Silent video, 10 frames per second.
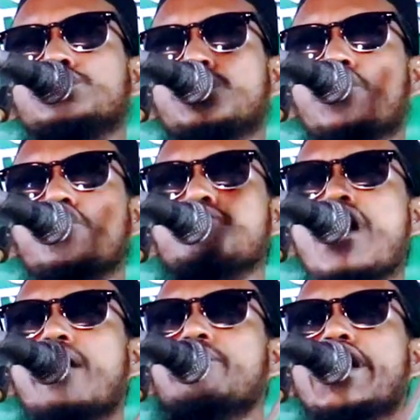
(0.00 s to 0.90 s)
যখন
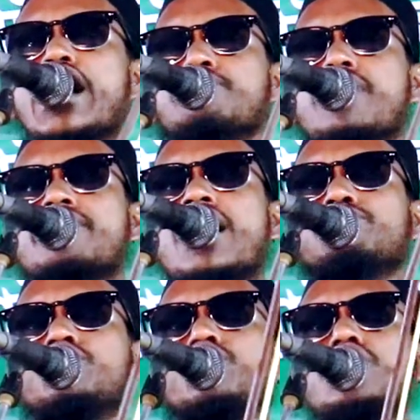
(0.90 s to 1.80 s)
মা আমেনা বাবা
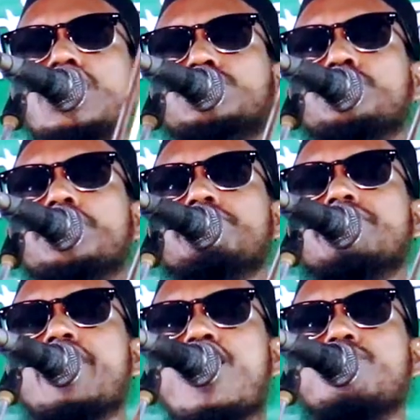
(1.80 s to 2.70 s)
আবদুল্লার সঙ্গে
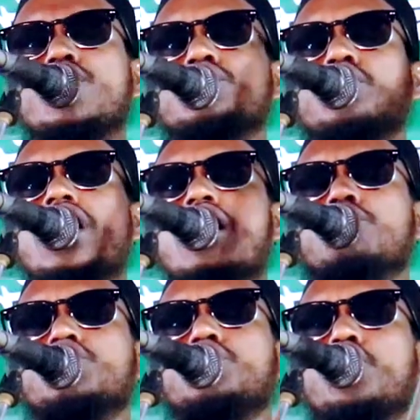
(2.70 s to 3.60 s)
বিবাহ বন্ধনে আবদ্ধ